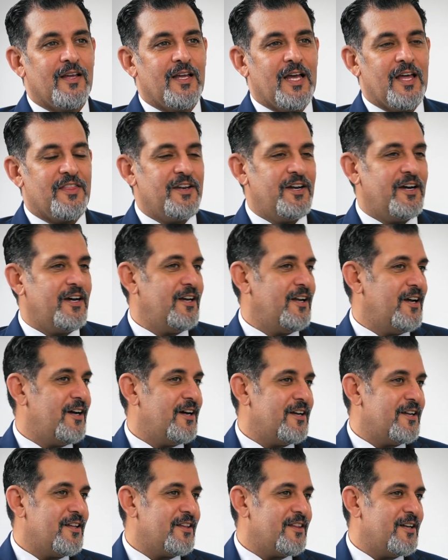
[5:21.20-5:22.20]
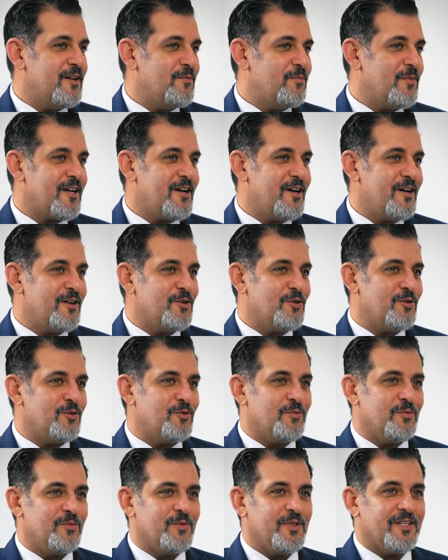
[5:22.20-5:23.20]
اثناء الحادث لما
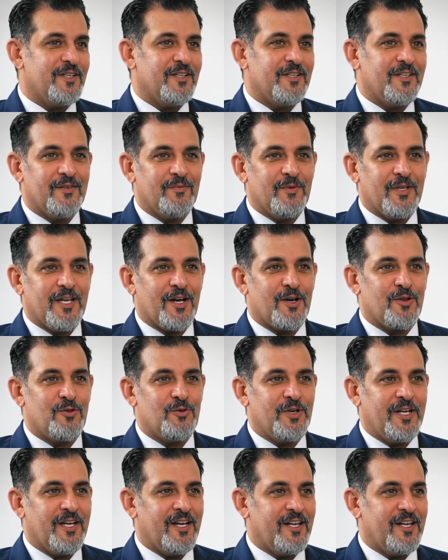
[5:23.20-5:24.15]
كانوا بياخذوني